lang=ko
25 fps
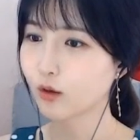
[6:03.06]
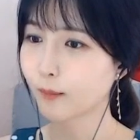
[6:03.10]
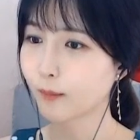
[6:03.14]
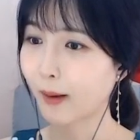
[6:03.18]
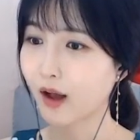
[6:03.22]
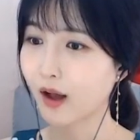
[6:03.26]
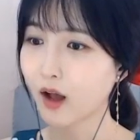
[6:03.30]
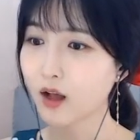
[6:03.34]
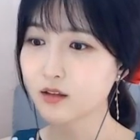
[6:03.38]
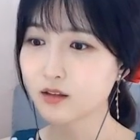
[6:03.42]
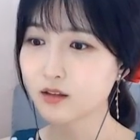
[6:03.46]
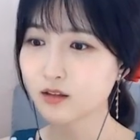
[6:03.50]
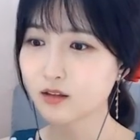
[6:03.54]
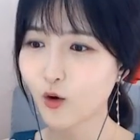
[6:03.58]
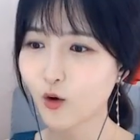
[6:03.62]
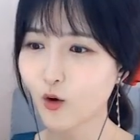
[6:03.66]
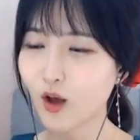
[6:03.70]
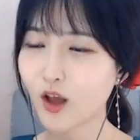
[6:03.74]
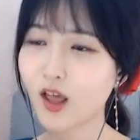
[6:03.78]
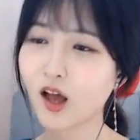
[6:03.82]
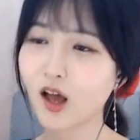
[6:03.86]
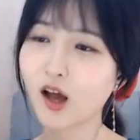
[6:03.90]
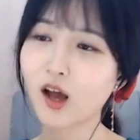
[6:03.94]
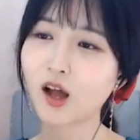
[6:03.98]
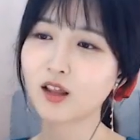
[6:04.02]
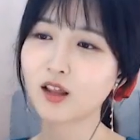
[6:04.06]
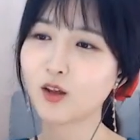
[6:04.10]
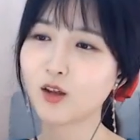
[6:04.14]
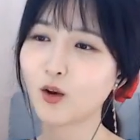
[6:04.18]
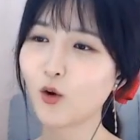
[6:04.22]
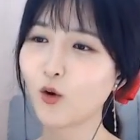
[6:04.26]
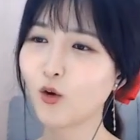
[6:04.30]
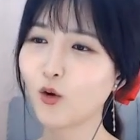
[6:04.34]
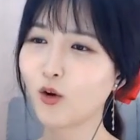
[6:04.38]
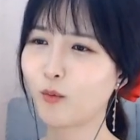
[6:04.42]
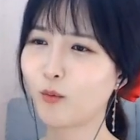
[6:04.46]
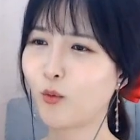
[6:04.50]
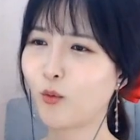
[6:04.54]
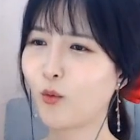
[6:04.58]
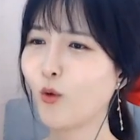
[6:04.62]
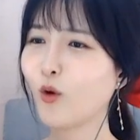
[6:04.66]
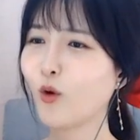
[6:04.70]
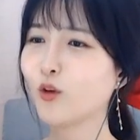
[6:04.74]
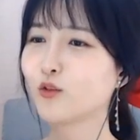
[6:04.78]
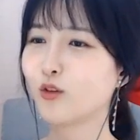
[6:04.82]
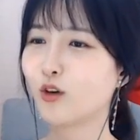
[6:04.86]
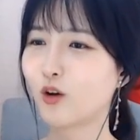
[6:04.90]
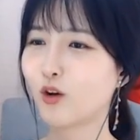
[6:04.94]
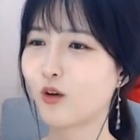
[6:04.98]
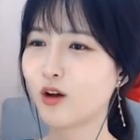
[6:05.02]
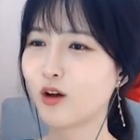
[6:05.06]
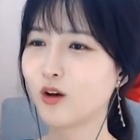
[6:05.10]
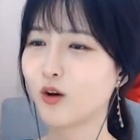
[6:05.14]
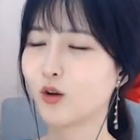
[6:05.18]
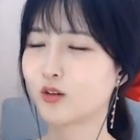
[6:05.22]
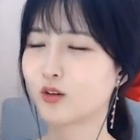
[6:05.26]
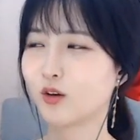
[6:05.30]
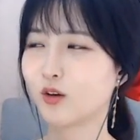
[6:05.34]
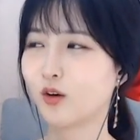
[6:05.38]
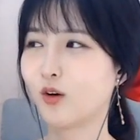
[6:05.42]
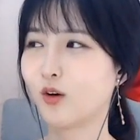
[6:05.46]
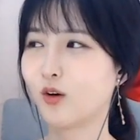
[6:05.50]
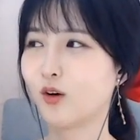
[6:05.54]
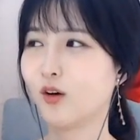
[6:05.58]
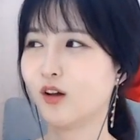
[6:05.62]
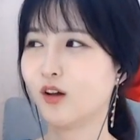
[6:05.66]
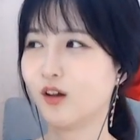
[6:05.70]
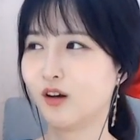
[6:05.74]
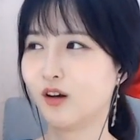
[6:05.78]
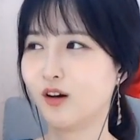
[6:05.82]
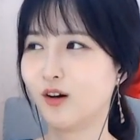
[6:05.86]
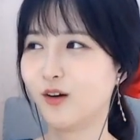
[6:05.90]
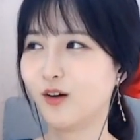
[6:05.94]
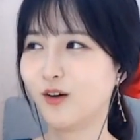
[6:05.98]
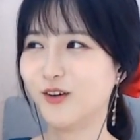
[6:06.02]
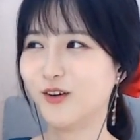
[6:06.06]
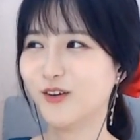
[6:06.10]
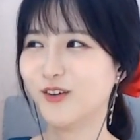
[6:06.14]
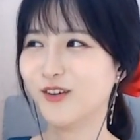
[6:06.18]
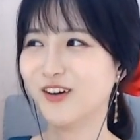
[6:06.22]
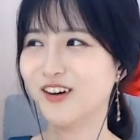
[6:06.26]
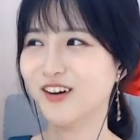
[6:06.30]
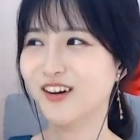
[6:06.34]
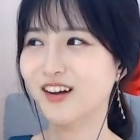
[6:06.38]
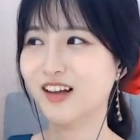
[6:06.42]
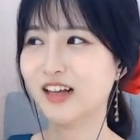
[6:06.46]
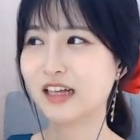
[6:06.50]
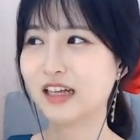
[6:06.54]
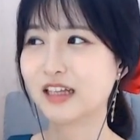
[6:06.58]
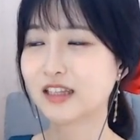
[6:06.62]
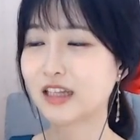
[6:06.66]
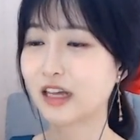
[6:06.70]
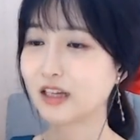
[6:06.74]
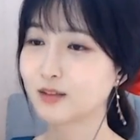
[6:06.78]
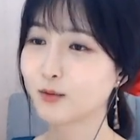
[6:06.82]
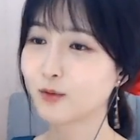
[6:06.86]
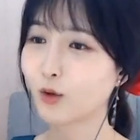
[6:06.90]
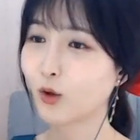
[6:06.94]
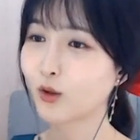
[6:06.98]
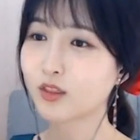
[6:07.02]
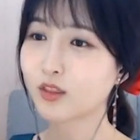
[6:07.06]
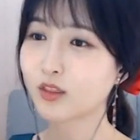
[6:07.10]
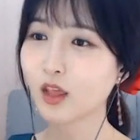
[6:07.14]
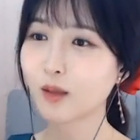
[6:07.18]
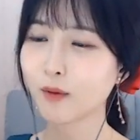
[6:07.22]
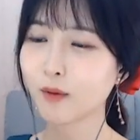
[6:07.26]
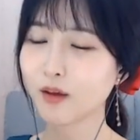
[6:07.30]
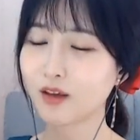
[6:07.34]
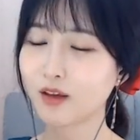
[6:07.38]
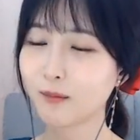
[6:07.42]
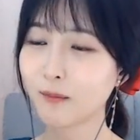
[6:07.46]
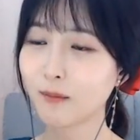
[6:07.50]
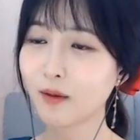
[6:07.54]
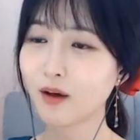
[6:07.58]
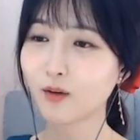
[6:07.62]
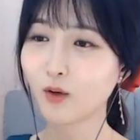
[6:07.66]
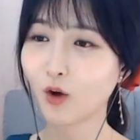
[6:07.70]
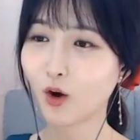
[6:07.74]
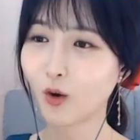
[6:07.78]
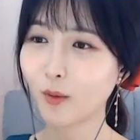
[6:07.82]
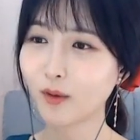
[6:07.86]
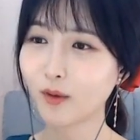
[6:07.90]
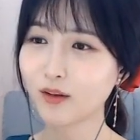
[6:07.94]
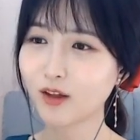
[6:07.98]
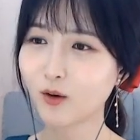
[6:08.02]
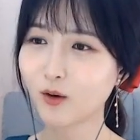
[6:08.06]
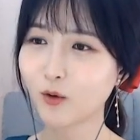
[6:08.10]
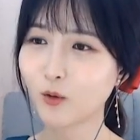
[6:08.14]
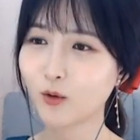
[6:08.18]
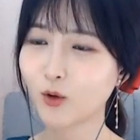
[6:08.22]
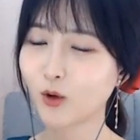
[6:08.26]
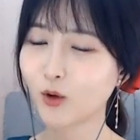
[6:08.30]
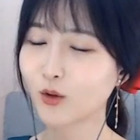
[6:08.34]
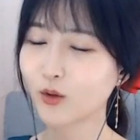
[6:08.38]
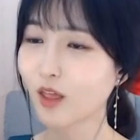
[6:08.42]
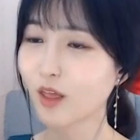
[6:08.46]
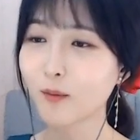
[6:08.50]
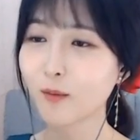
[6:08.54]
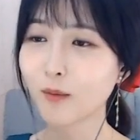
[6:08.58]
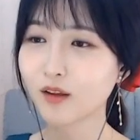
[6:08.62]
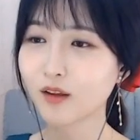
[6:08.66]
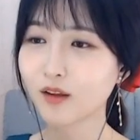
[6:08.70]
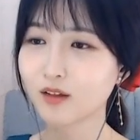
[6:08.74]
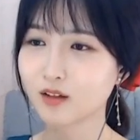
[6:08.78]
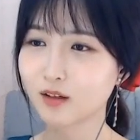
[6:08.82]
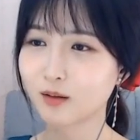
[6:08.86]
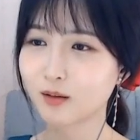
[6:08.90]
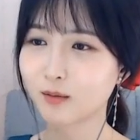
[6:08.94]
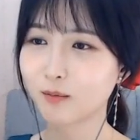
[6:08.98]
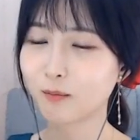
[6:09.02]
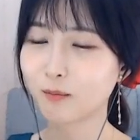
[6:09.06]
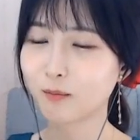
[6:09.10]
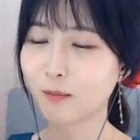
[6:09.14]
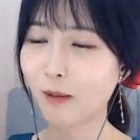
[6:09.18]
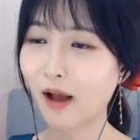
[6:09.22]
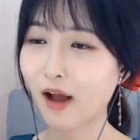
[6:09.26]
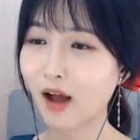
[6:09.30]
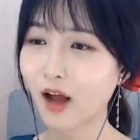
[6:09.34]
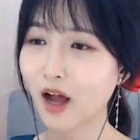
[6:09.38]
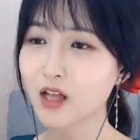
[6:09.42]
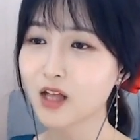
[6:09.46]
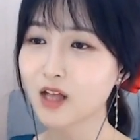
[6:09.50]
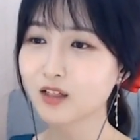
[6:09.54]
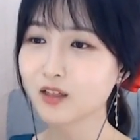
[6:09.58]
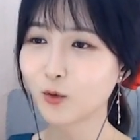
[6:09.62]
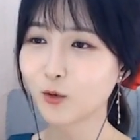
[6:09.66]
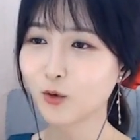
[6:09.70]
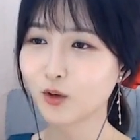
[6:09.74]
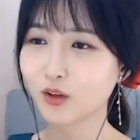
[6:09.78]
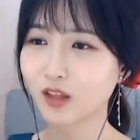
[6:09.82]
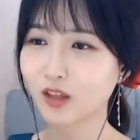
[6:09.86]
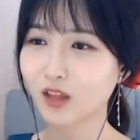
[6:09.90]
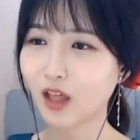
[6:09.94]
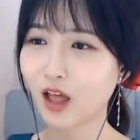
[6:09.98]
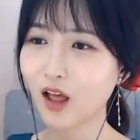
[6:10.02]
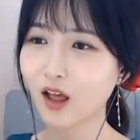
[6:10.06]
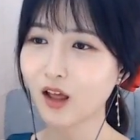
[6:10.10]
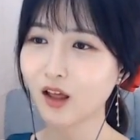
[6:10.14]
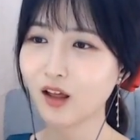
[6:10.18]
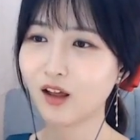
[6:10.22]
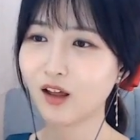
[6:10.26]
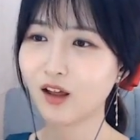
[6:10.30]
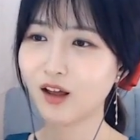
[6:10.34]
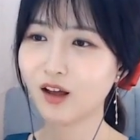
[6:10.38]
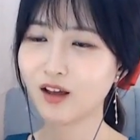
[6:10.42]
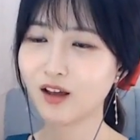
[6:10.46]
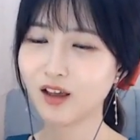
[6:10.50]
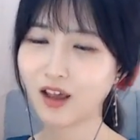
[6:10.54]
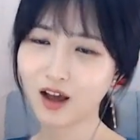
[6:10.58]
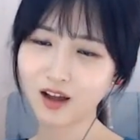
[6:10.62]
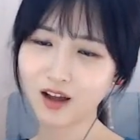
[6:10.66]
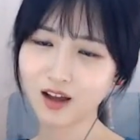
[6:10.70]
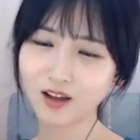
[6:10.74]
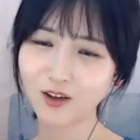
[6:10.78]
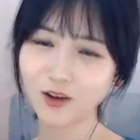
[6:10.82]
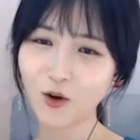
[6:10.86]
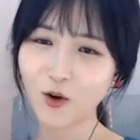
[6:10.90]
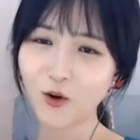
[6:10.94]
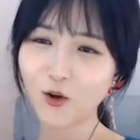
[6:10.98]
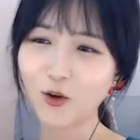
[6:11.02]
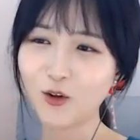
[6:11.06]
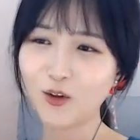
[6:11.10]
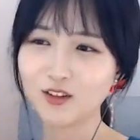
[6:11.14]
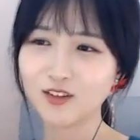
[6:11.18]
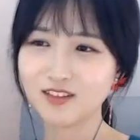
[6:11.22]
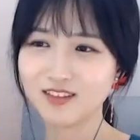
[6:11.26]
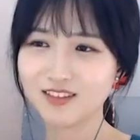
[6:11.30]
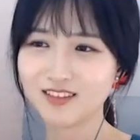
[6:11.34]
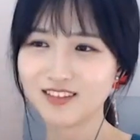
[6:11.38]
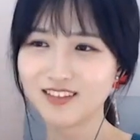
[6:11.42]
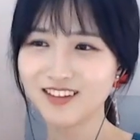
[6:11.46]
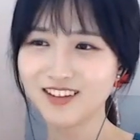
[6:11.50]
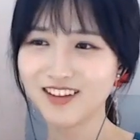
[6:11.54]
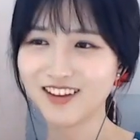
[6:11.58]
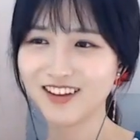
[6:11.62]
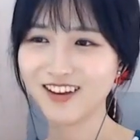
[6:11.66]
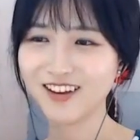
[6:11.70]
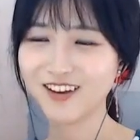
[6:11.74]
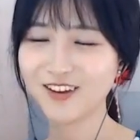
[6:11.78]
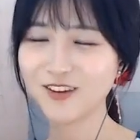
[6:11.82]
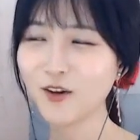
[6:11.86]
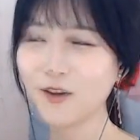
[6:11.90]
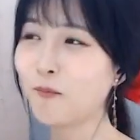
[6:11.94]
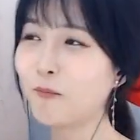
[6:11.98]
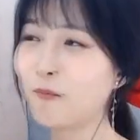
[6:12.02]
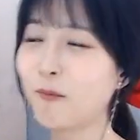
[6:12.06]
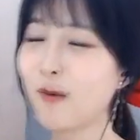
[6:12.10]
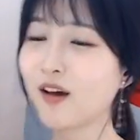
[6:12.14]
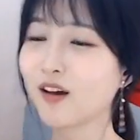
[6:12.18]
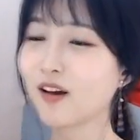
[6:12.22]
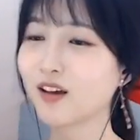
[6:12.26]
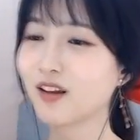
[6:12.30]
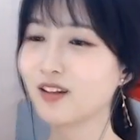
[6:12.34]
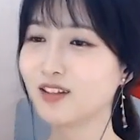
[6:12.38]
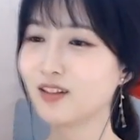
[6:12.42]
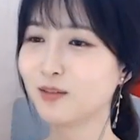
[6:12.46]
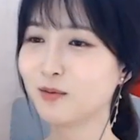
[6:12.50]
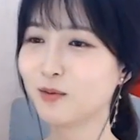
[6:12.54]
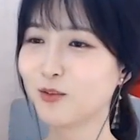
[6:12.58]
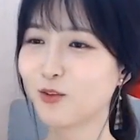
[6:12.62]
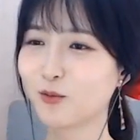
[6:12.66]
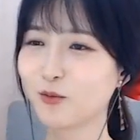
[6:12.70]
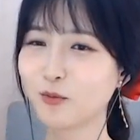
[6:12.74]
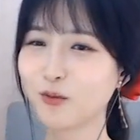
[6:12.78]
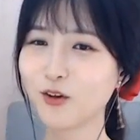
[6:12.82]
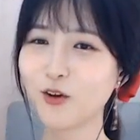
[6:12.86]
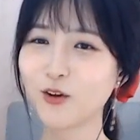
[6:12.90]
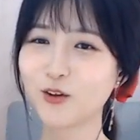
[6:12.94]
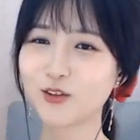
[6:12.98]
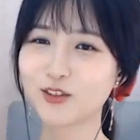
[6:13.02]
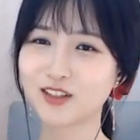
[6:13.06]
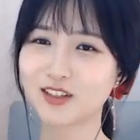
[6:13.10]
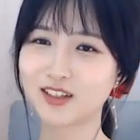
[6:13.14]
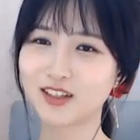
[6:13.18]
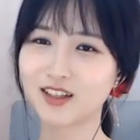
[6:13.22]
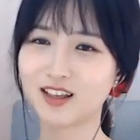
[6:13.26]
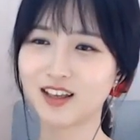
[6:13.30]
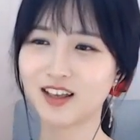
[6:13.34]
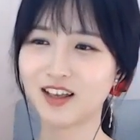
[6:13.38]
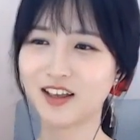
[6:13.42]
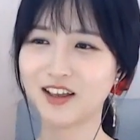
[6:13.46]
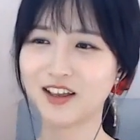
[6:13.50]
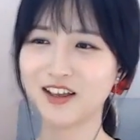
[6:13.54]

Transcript: 이렇게 망가질 거야 약간 이런 걸 보여주려고 한 거죠. 나 지금 너 때문에 이만큼 열받았고 너 때문에 지금 망가지고 있다 약간 이런 협박의 의미로 핀 거지.